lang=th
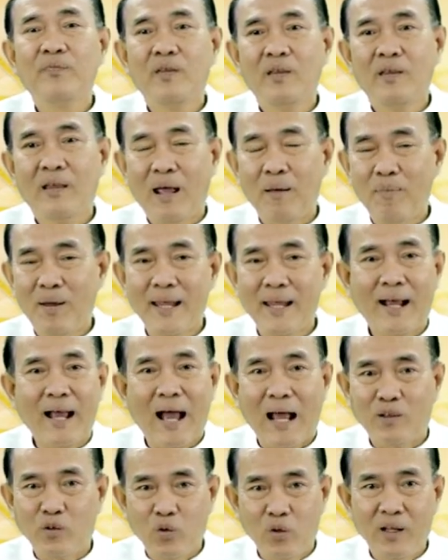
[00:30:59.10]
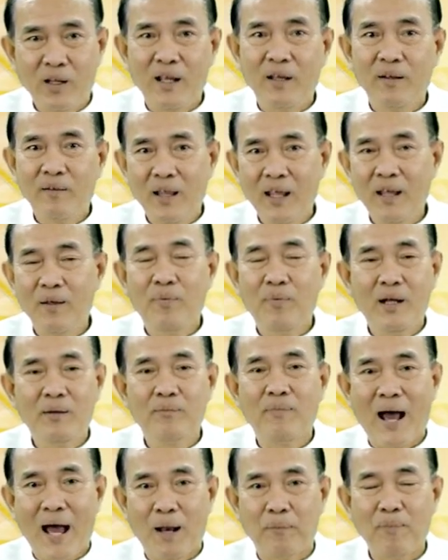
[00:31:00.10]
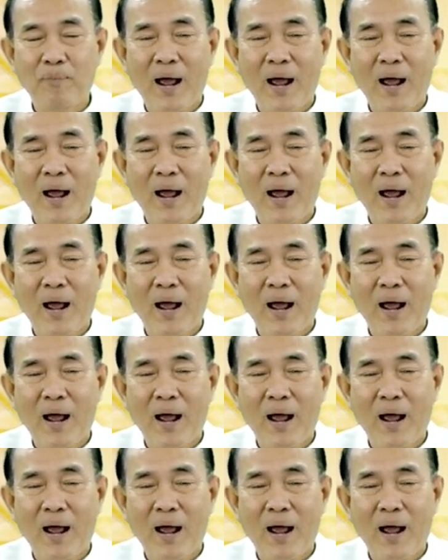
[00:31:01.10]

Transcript: ในบรรยากาศตุจีนที่เพิ่งผ่านไป